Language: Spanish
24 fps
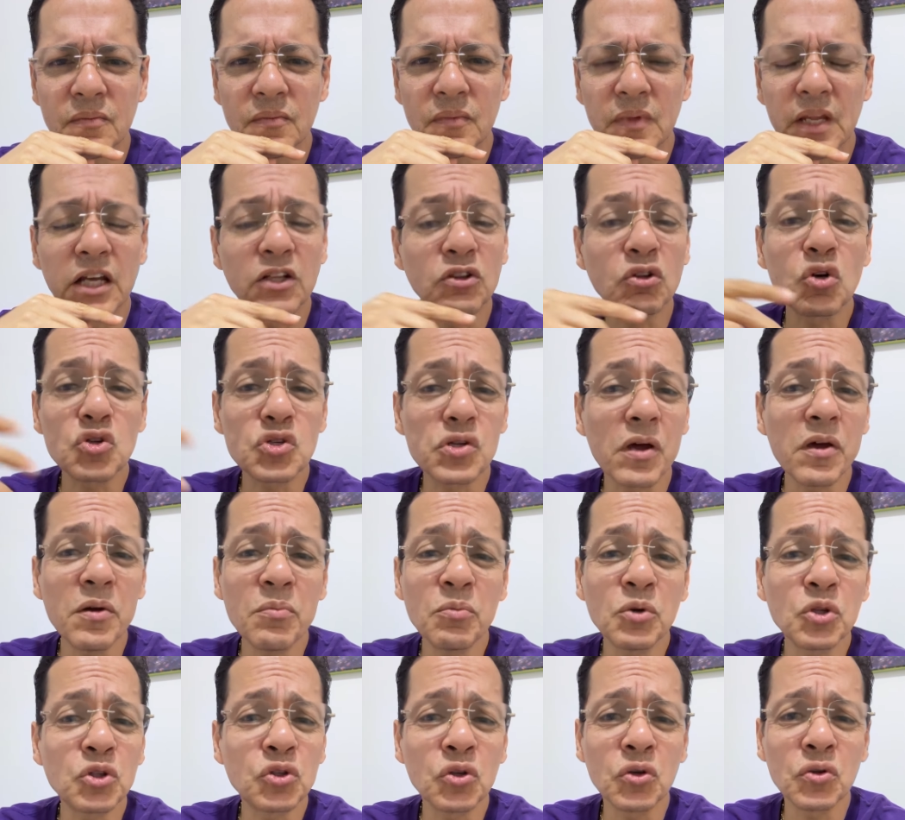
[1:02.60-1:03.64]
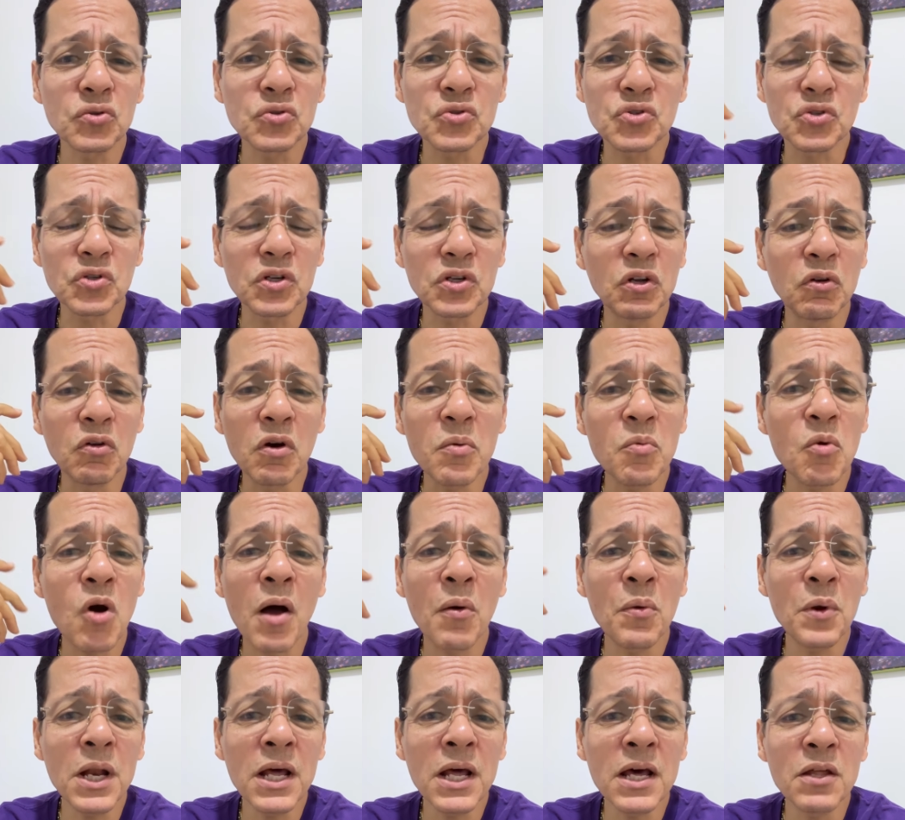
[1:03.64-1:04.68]
Esto lo sabemos todos y lo hemos
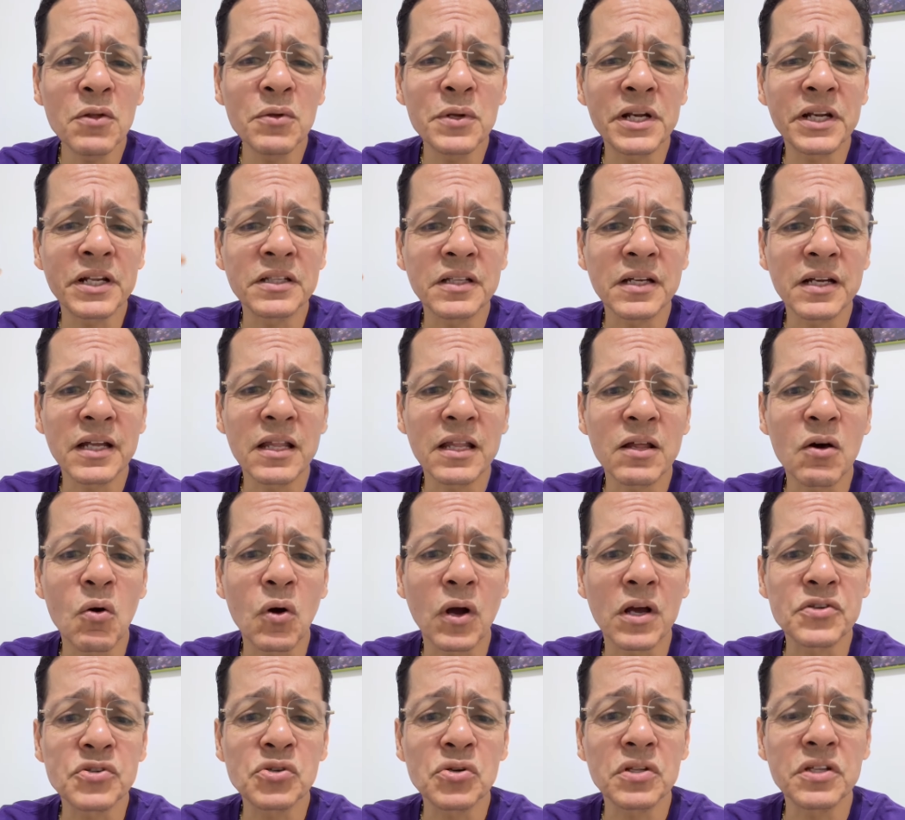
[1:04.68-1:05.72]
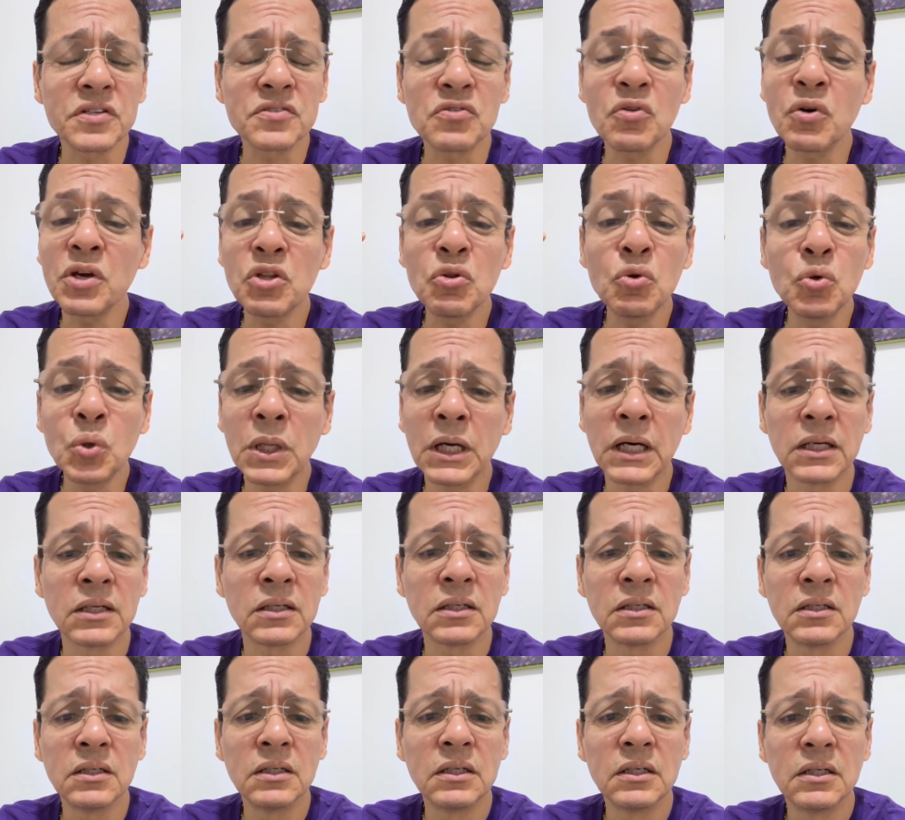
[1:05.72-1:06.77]
hablado en reiteradas ocasiones. No hay
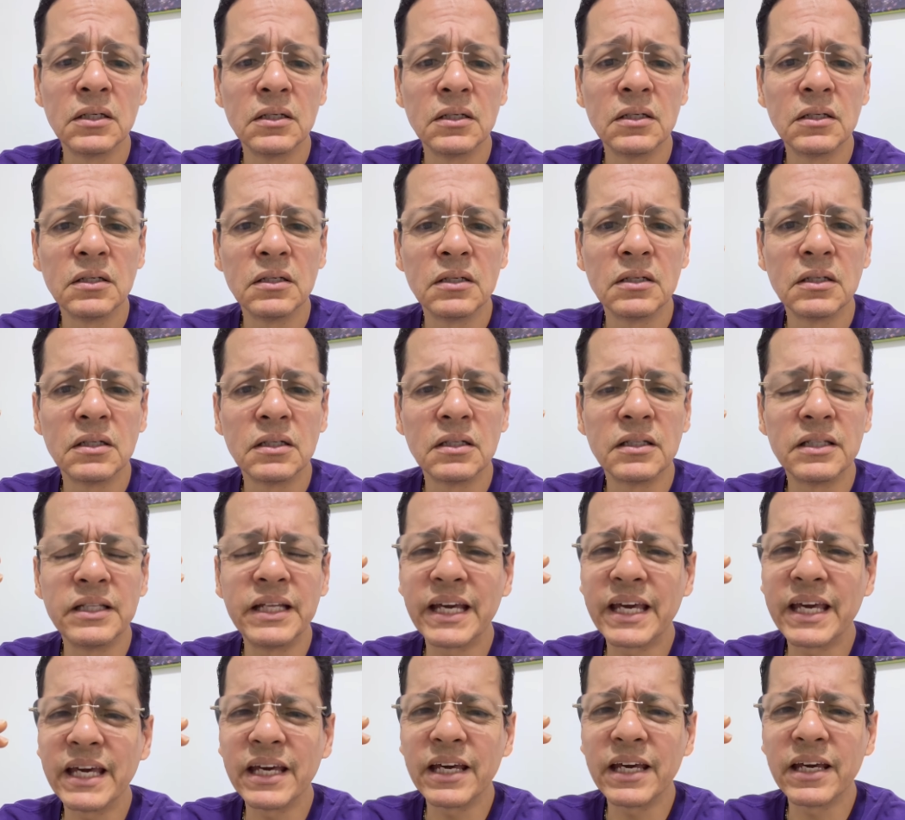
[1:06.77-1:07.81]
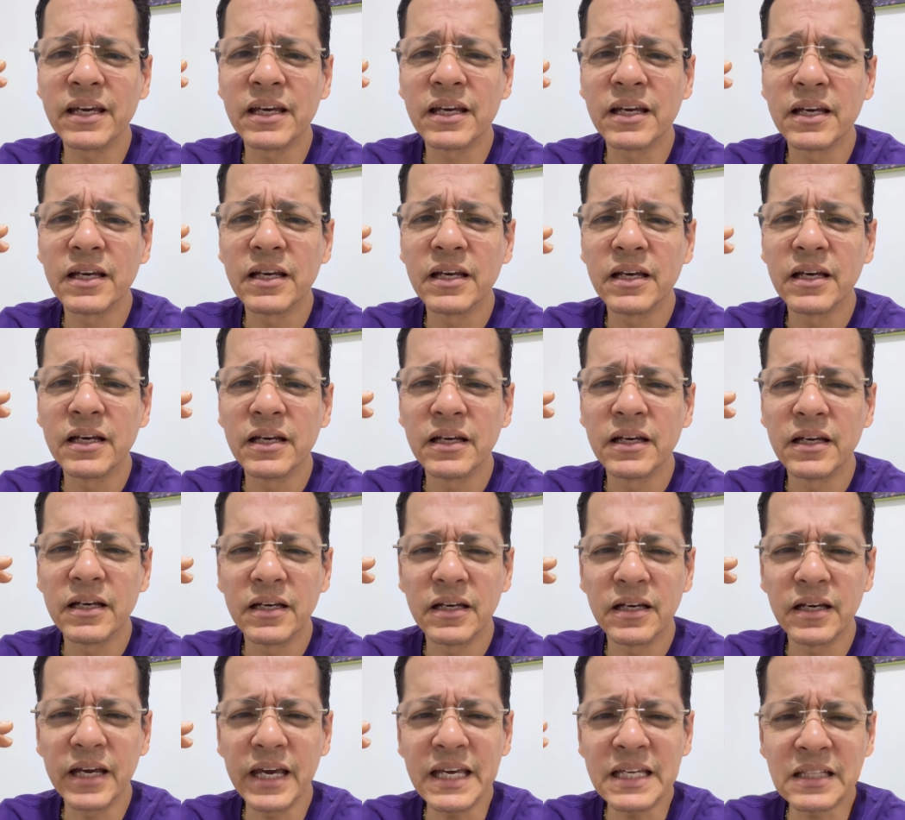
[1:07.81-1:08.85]
duda de que
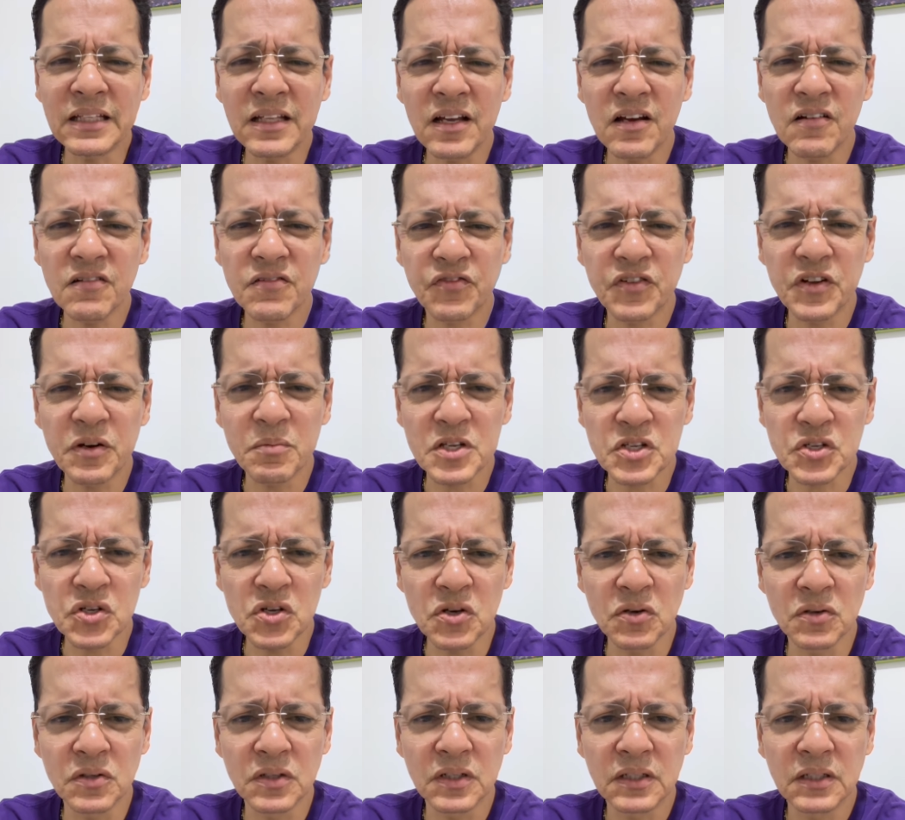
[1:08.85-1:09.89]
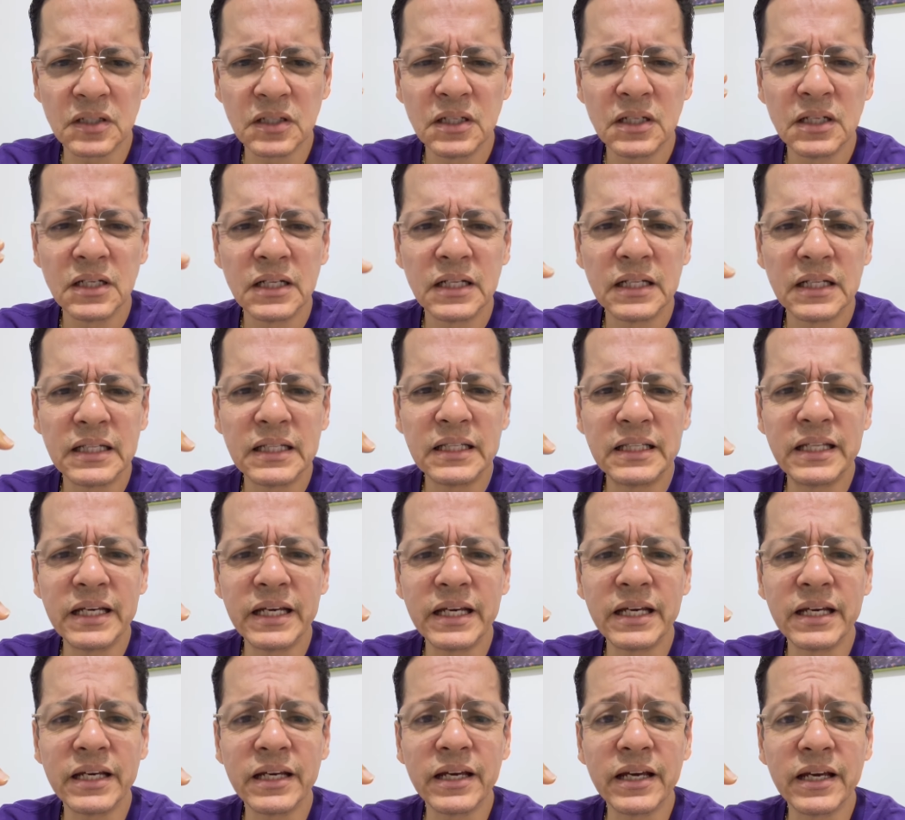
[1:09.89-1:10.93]
esta afirmación
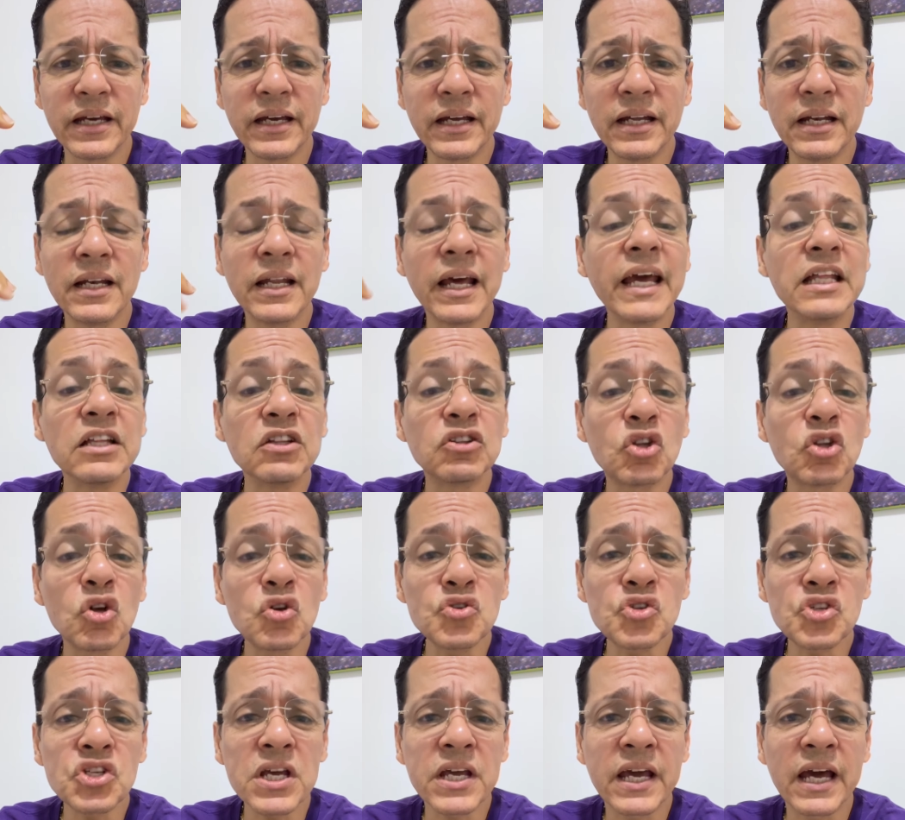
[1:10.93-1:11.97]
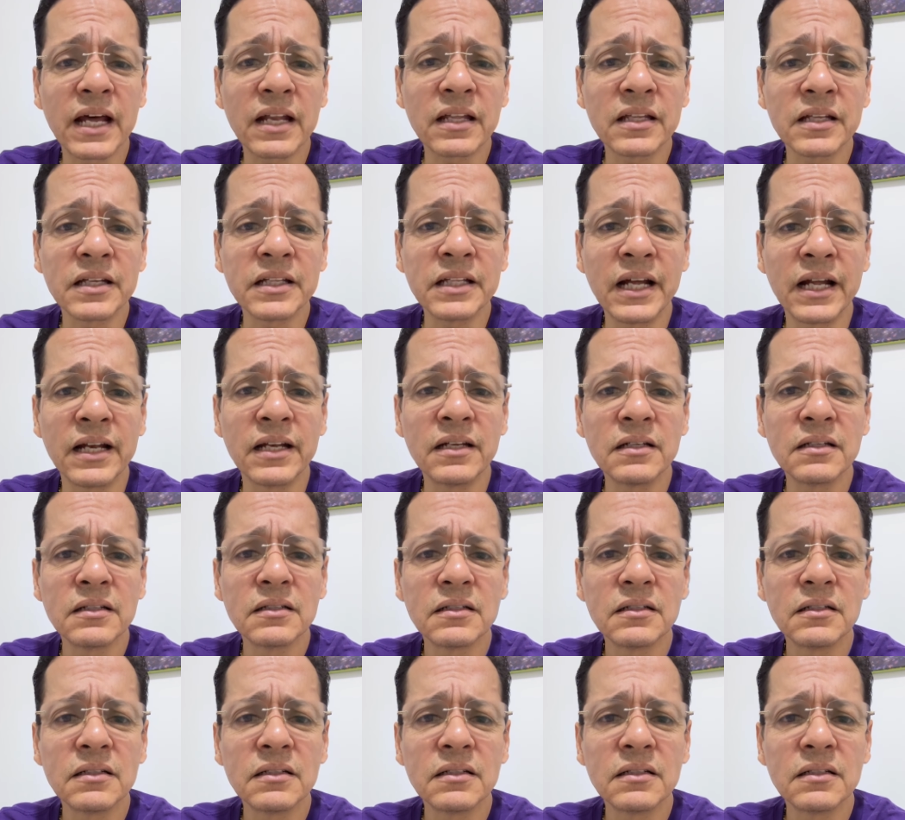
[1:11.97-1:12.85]
del el entonces cardenal